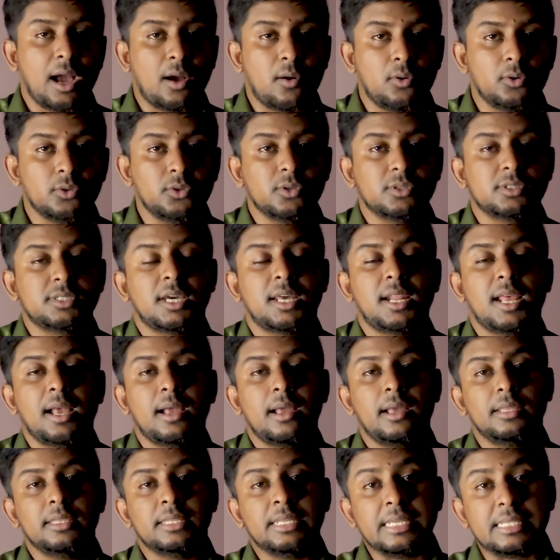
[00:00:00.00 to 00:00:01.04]
এখনও যারা
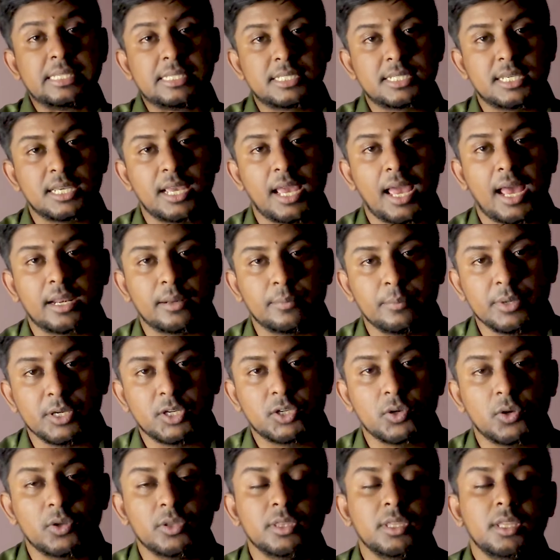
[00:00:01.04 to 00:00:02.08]
নিচ্ছে
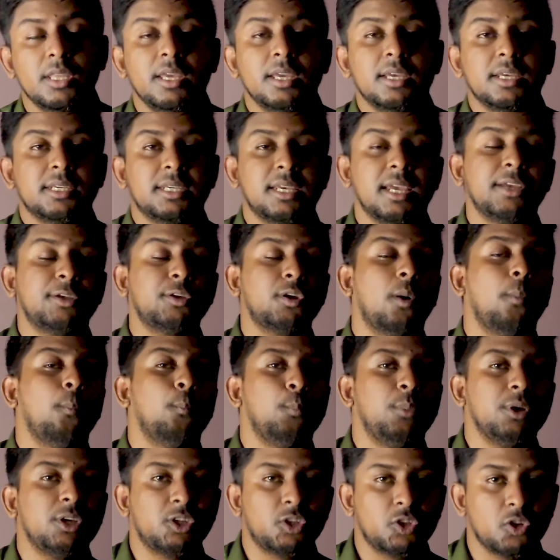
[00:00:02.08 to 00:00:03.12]
অ্যাডমিশন সেই সব
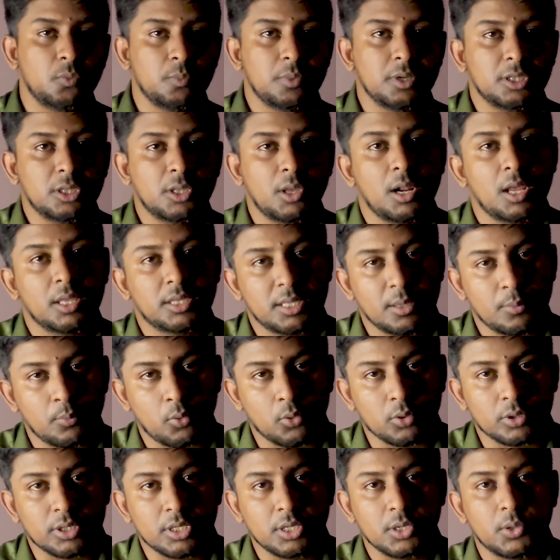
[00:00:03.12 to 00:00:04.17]
বিশ্ববিদ্যালয়তে
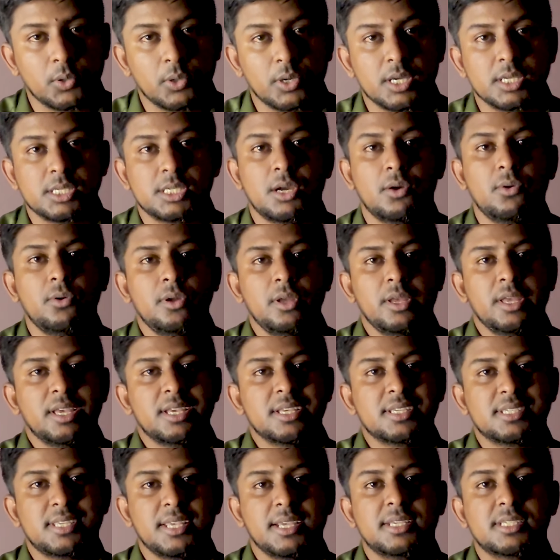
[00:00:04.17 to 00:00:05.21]
ভর্তি হয়ে যাও
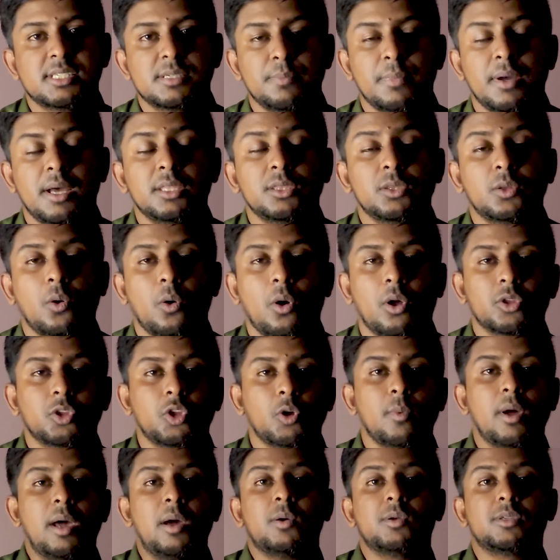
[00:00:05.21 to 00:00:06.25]
সিক্স মান্থ
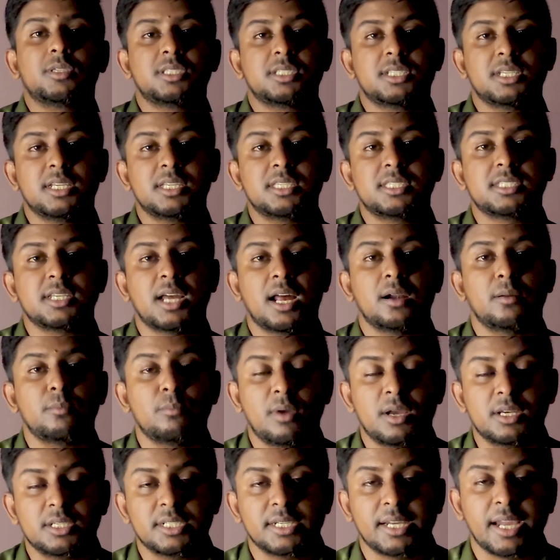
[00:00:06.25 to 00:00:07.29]
অথবা হচ্ছে চার
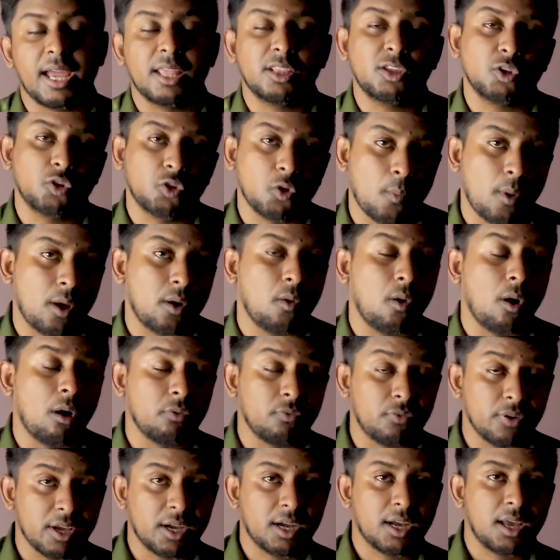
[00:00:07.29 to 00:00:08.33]
মাস কিন্তু তোমার
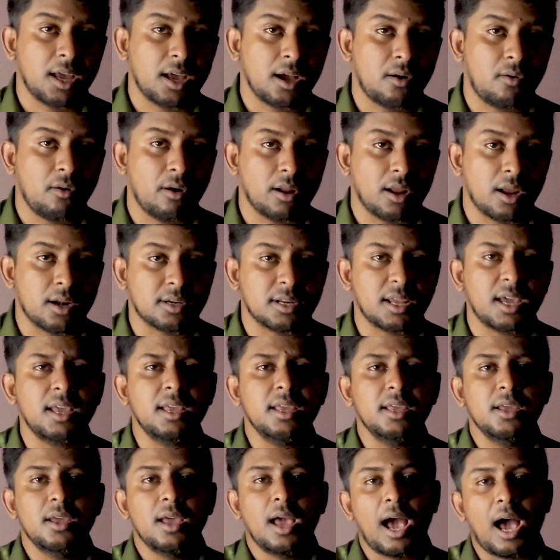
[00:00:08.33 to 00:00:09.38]
অপেক্ষা করাটা
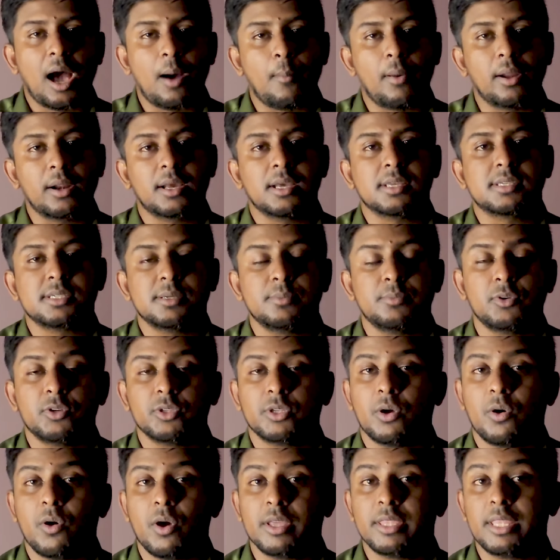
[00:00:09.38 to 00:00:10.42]
আমার কাছে
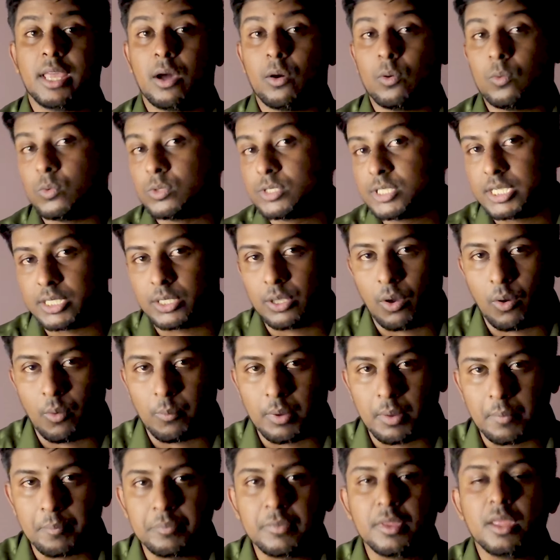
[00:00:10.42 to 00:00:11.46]
মনে হয় না উচিত
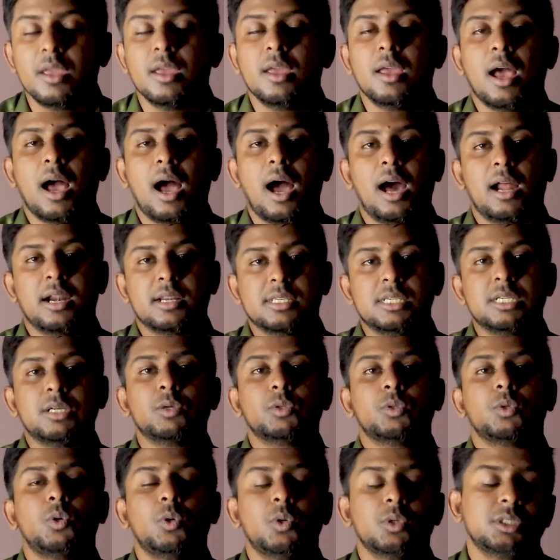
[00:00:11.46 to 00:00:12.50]
হবে আর
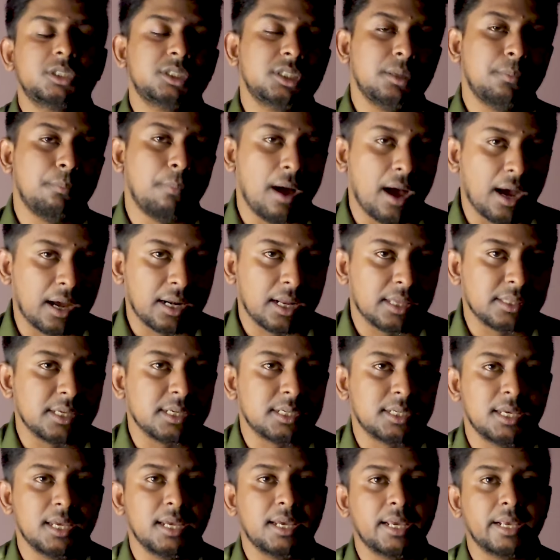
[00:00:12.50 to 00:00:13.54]
যেহেতু হচ্ছে
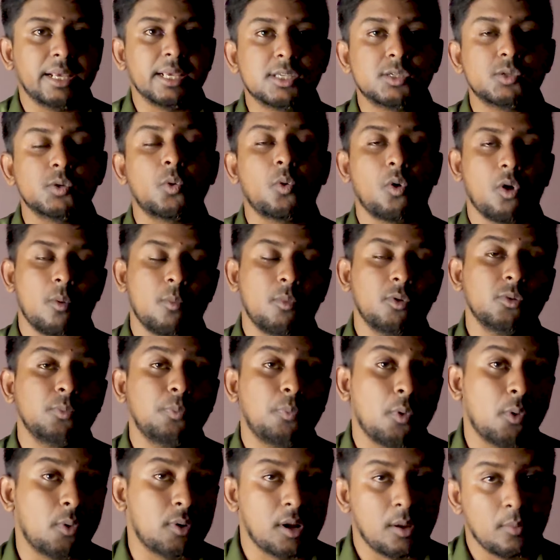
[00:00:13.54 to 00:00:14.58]
বাংলাদেশে কিছু কমন
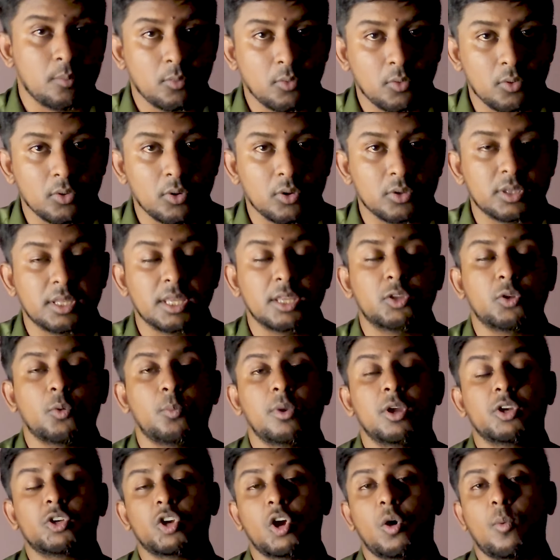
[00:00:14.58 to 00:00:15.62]
প্রোগ্রামগুলোতে
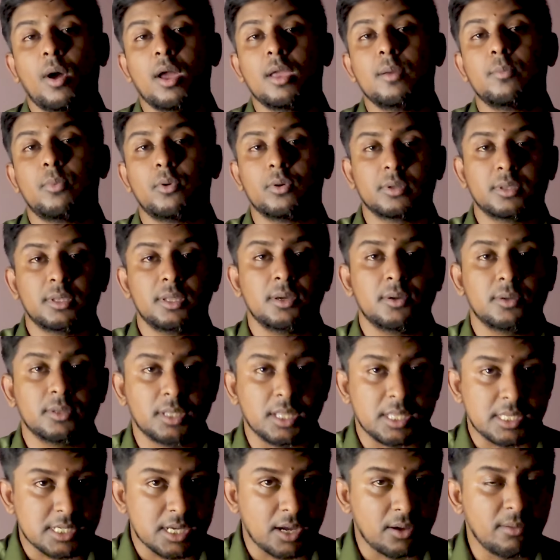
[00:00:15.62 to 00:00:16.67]
তোমরা সবাই ভর্তি
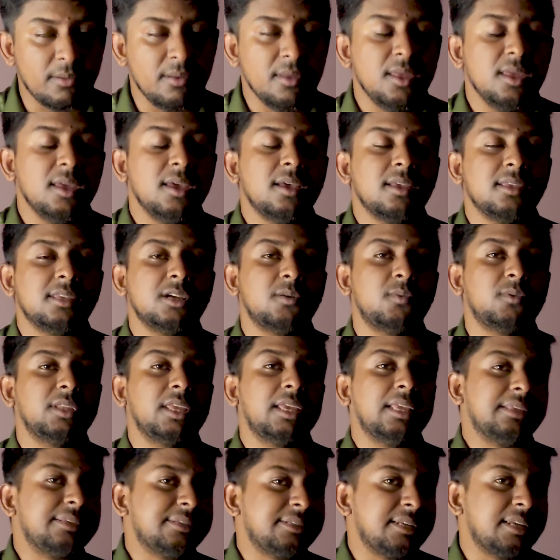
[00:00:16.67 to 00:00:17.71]
হতে চাও যেমন
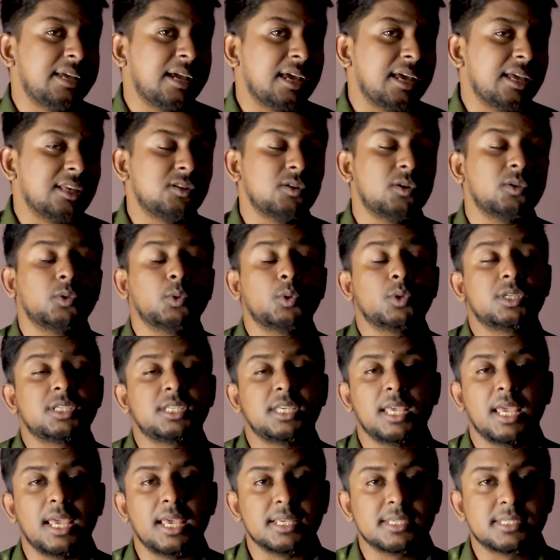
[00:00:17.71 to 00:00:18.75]
ইঞ্জিনিয়ারিংয়ের জন্য
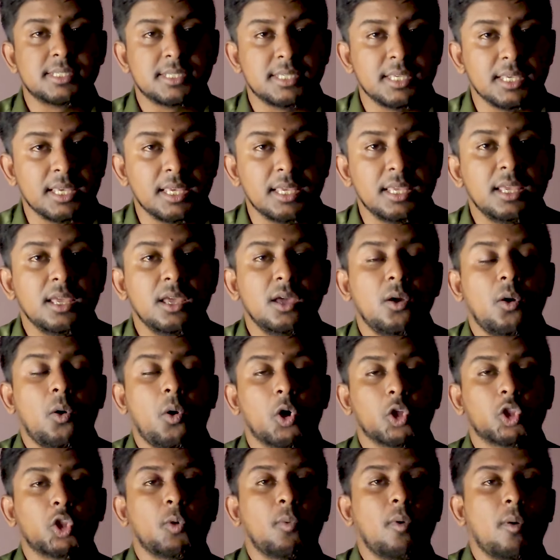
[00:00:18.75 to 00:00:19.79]
সিএসসি
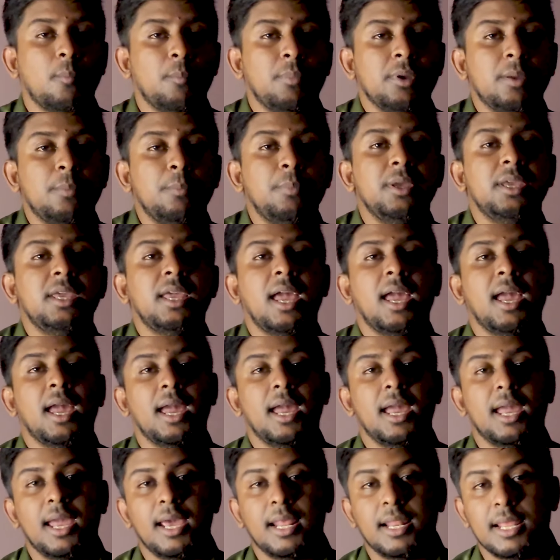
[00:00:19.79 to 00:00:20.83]
অথবা বিবিএ
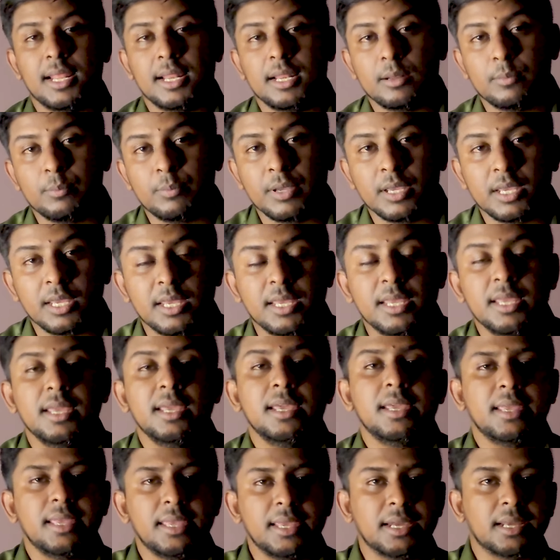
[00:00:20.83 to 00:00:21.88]
এলএলবি
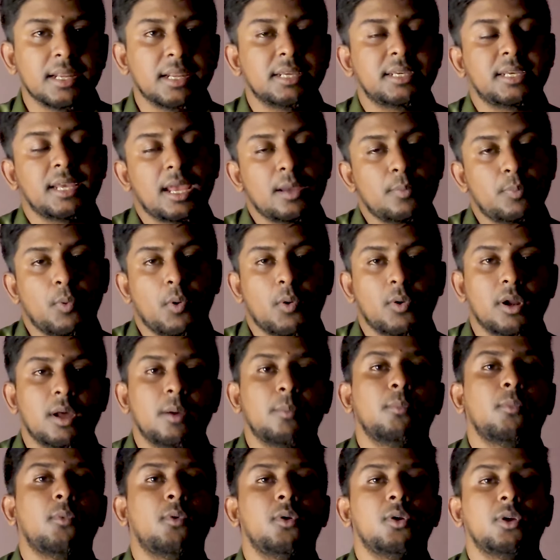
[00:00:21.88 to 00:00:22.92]
ইংলিশ এই
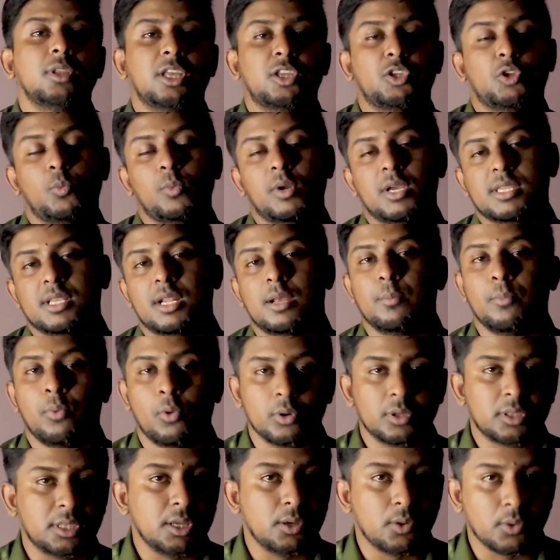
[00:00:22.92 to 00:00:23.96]
প্রোগ্রামগুলোতে তোমরা যারা
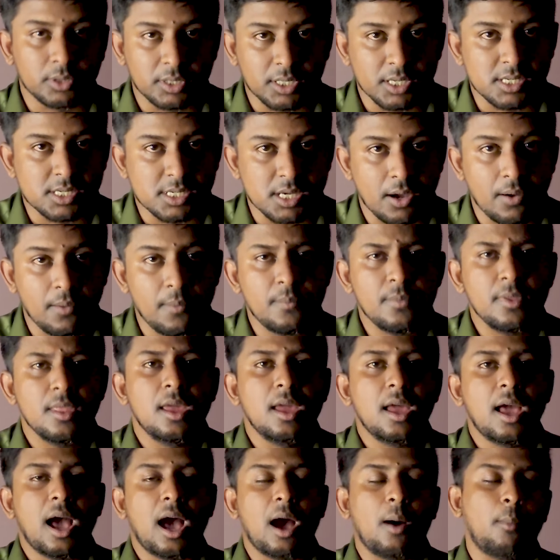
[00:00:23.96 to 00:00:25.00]
ভর্তি হতে চাও
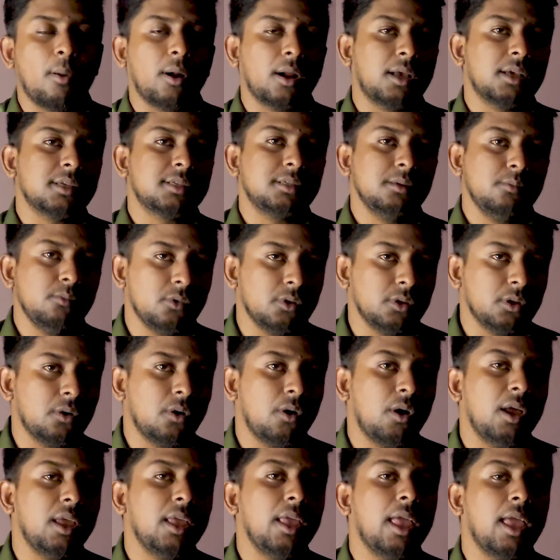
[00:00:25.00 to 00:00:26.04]
আমার কাছে মনে
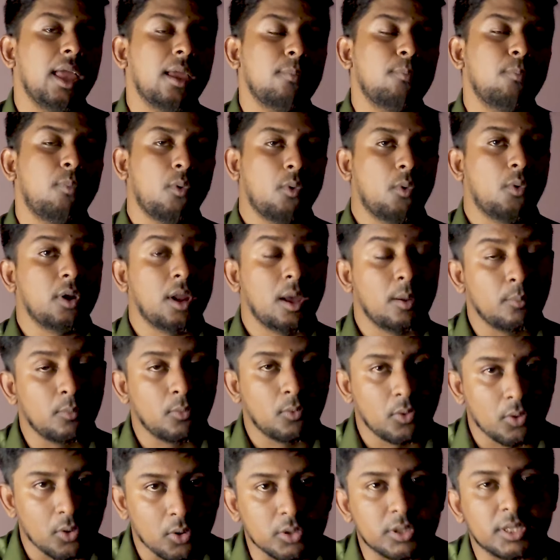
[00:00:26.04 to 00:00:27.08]
হয় এই
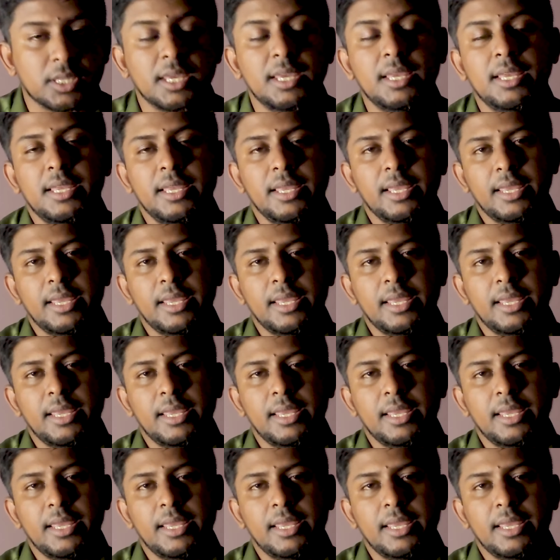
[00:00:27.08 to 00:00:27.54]
প্রোগ্রামগুলোতে